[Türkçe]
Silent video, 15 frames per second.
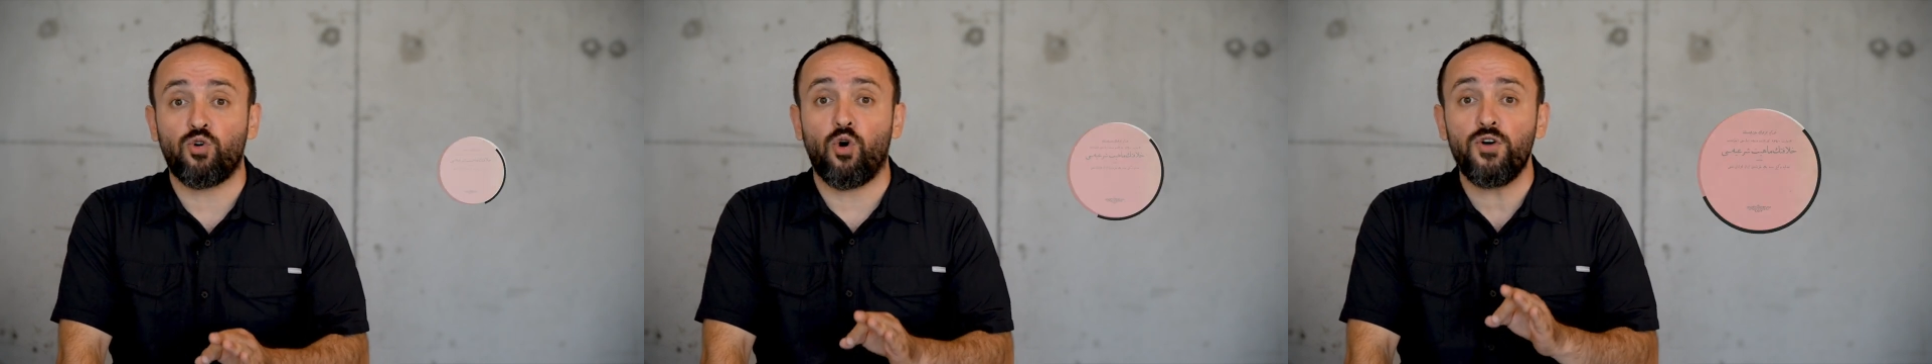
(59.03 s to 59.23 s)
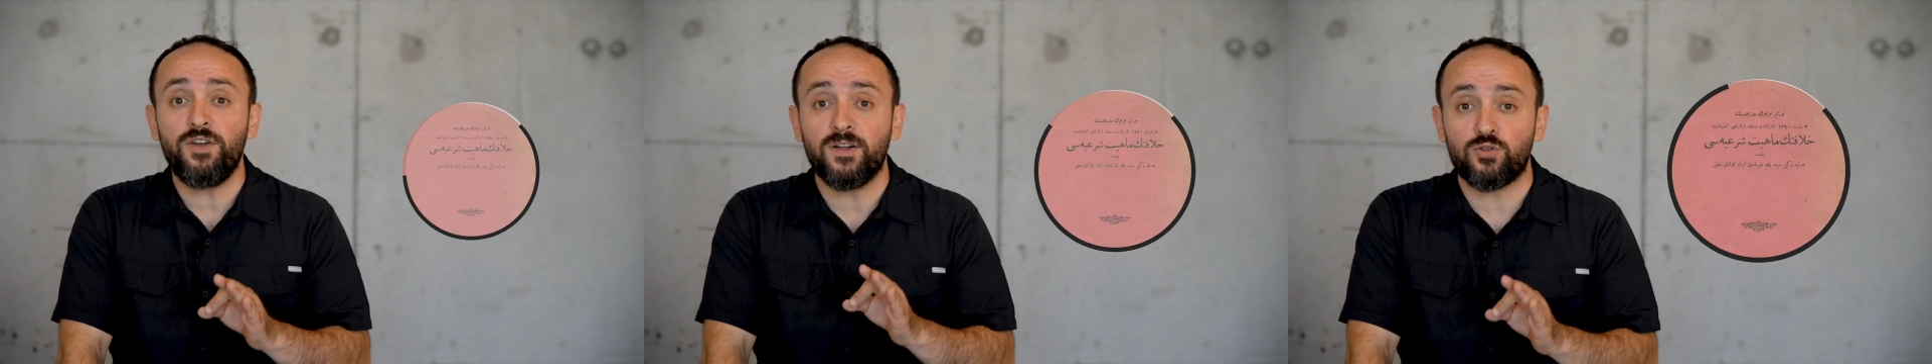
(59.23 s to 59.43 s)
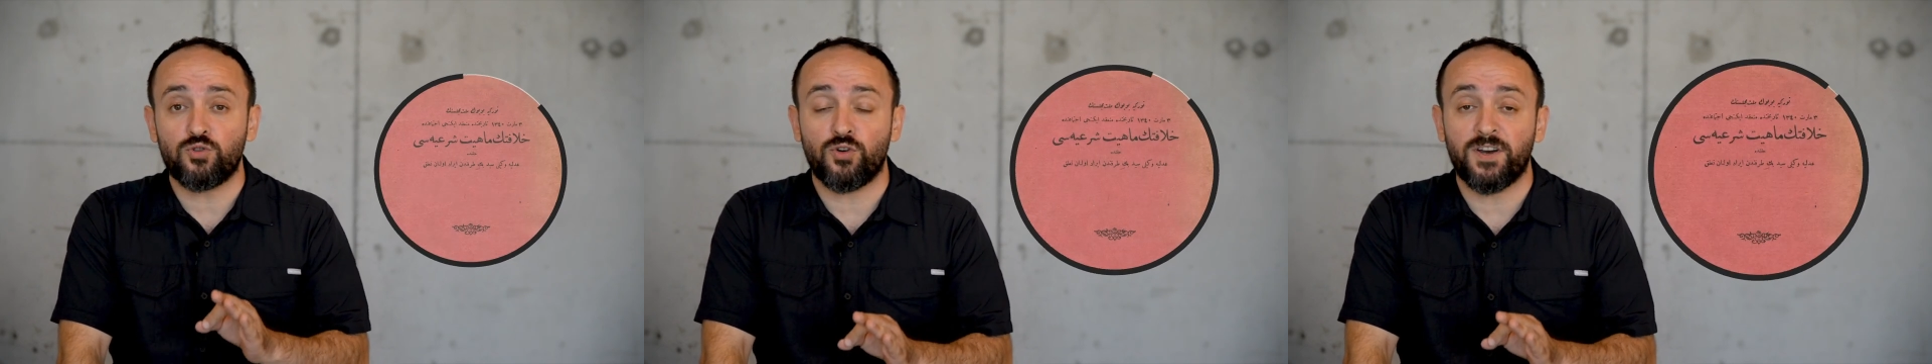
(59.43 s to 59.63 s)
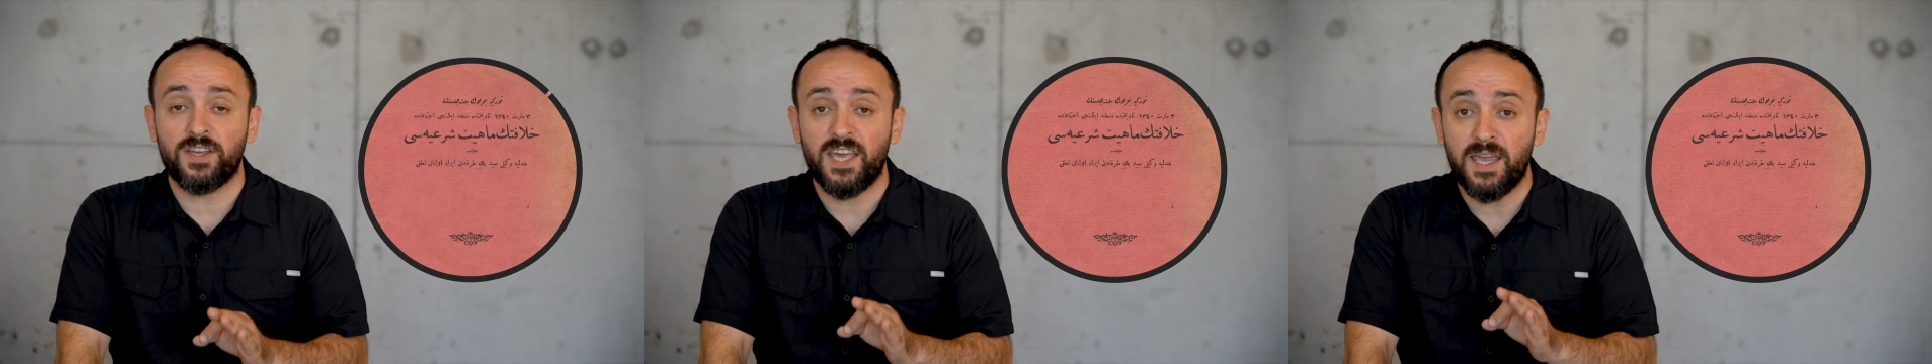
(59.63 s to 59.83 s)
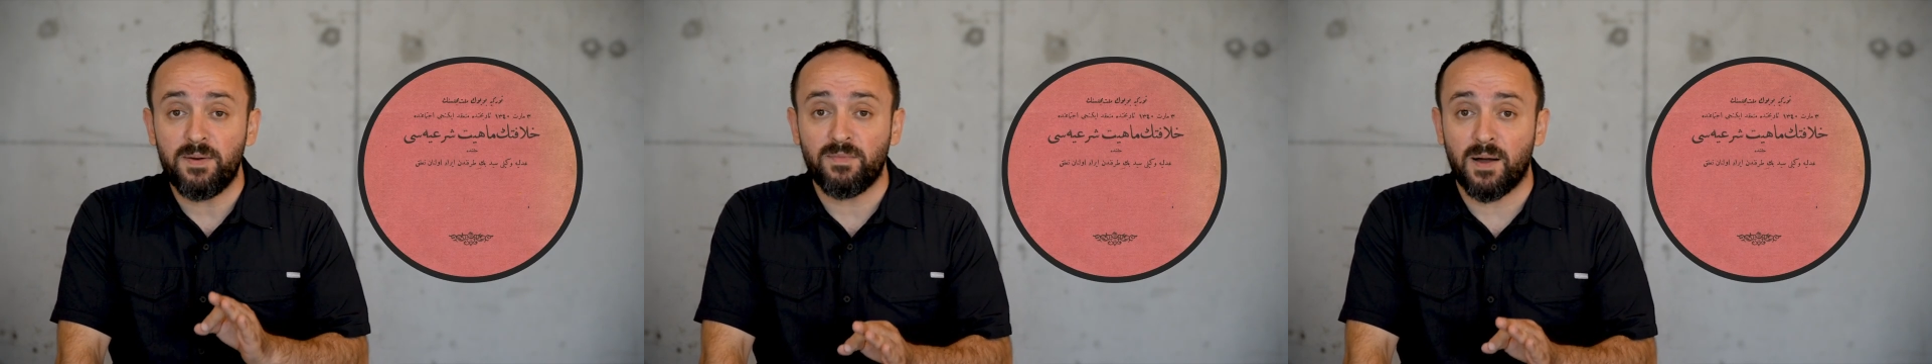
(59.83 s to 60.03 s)
10 yıl sonra
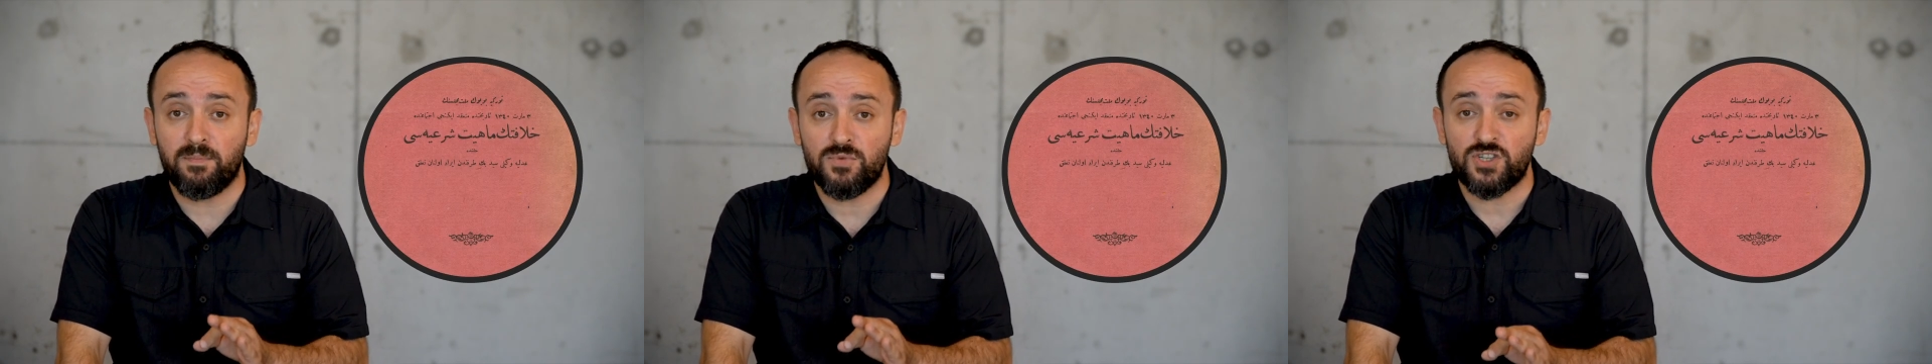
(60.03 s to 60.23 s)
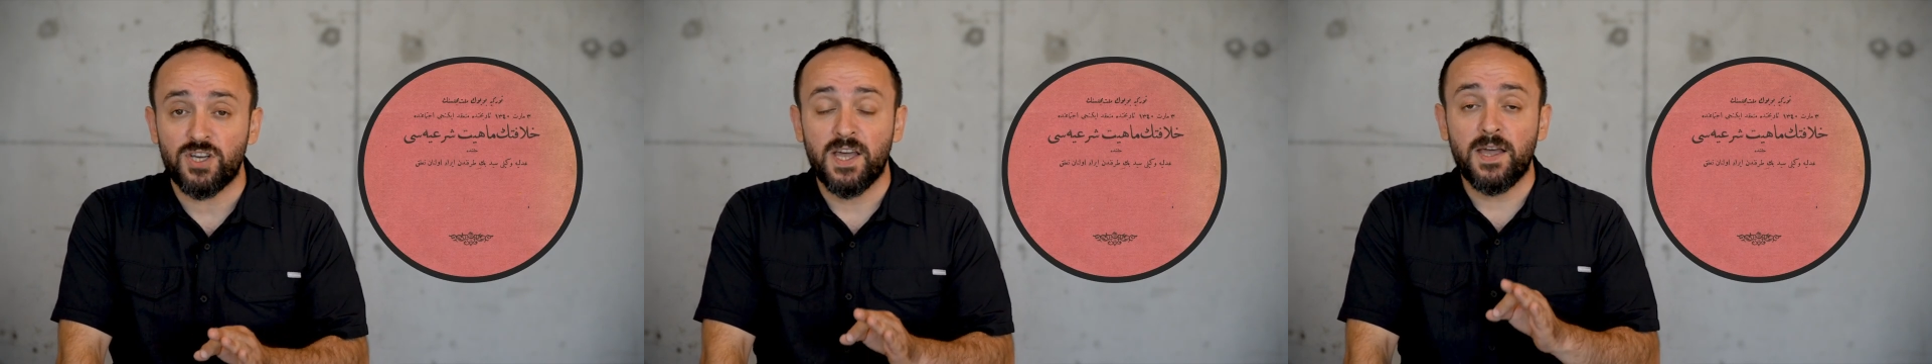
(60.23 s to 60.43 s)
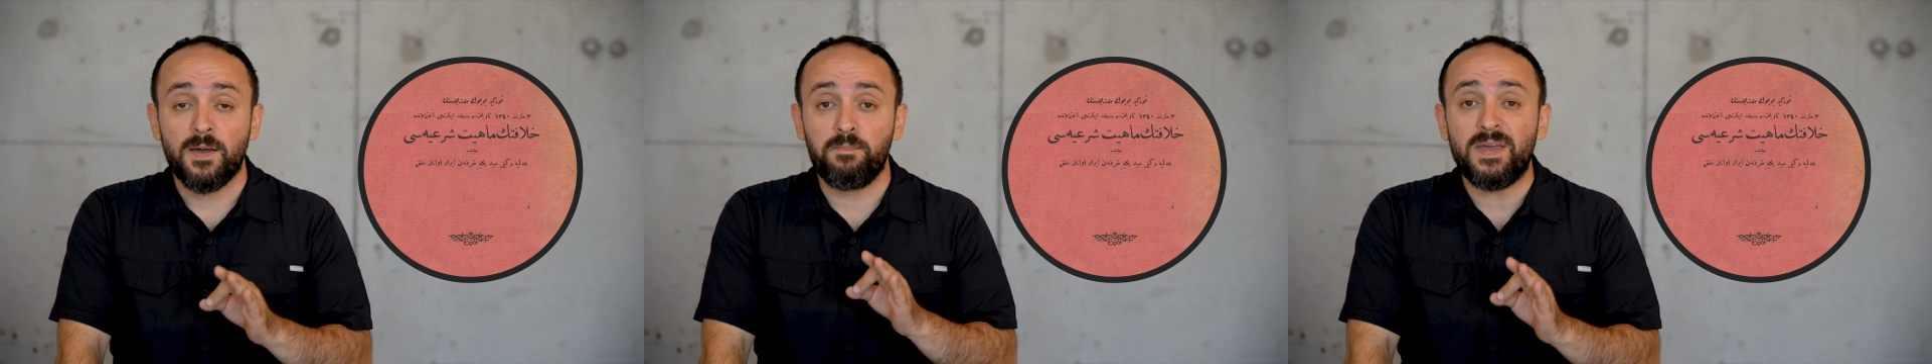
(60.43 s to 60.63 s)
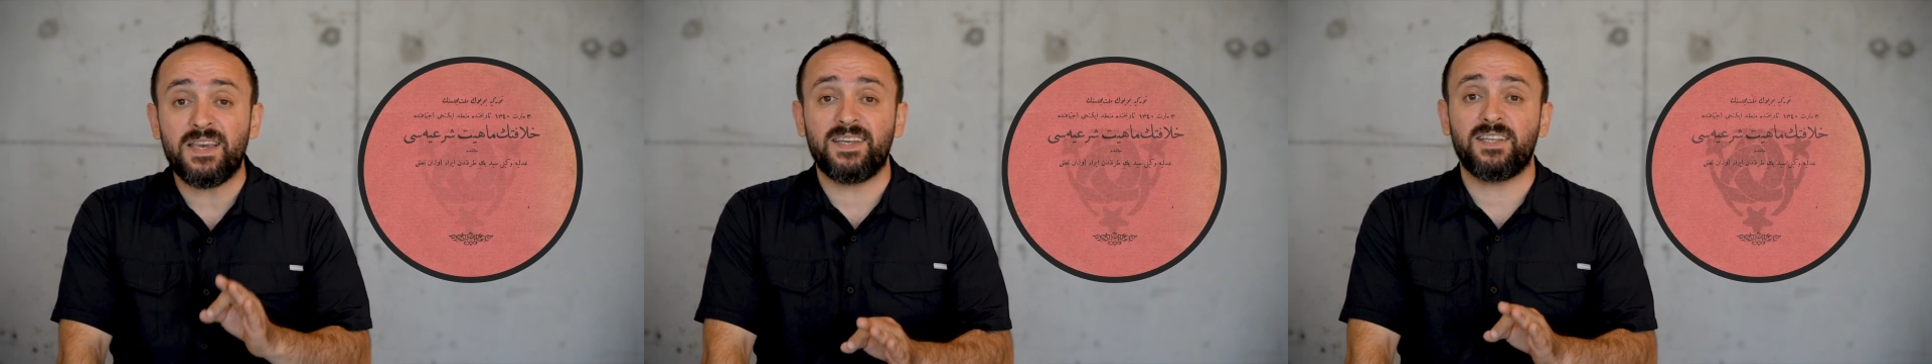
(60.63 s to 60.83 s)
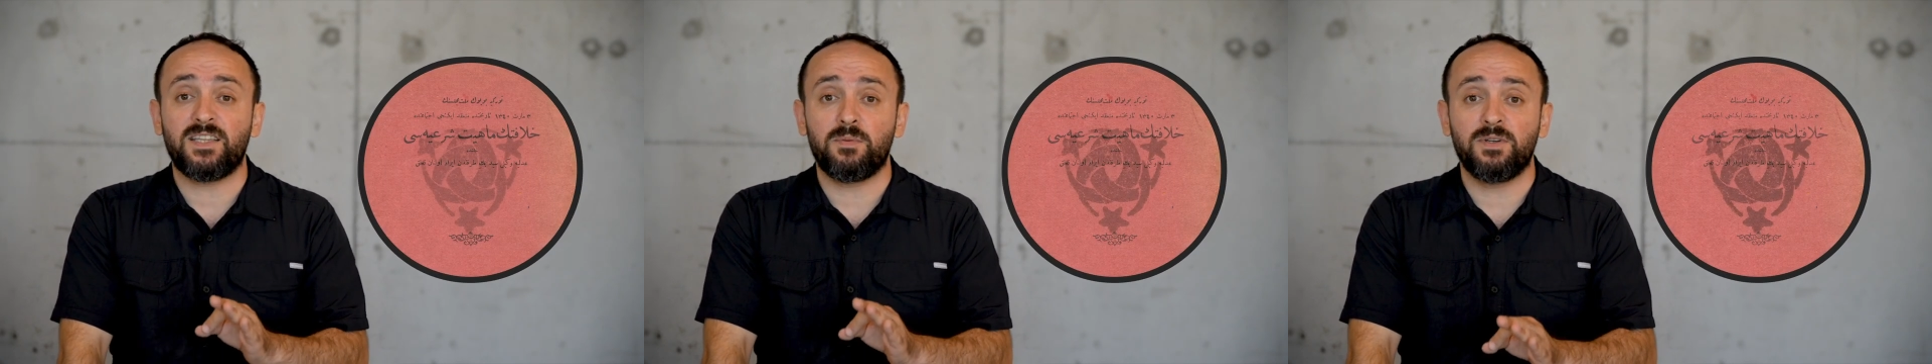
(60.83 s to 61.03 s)
yayınlanmış bir
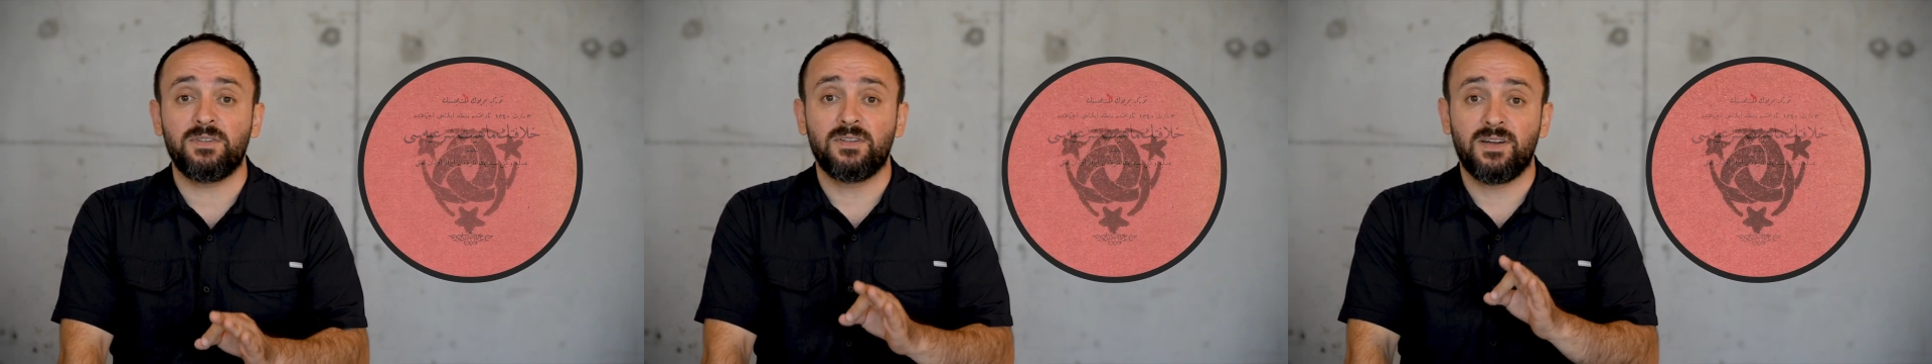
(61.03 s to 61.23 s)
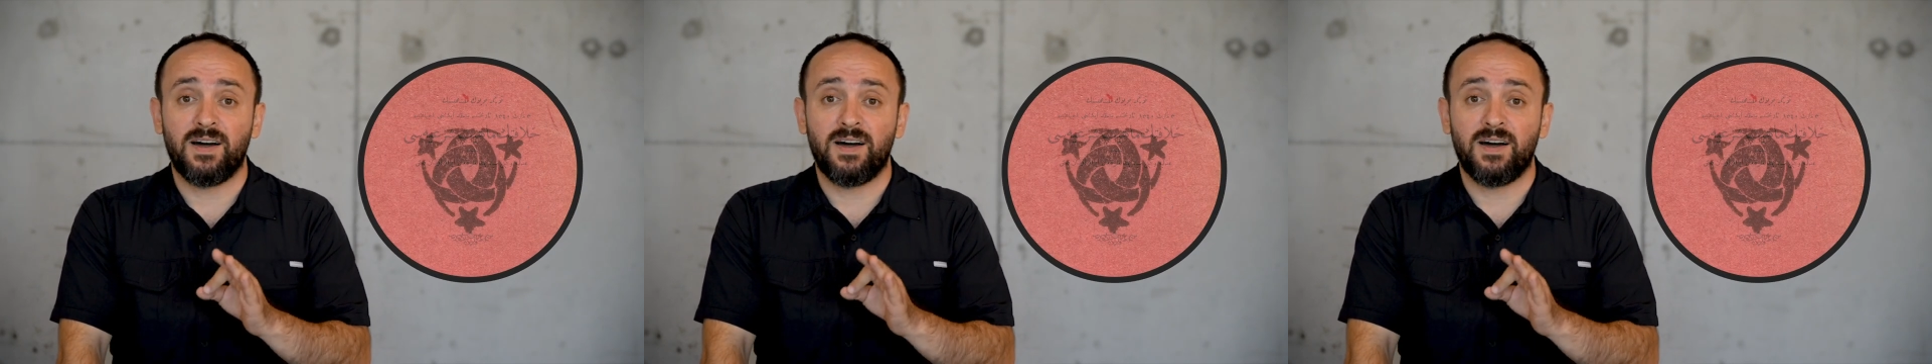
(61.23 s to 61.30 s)
kitabın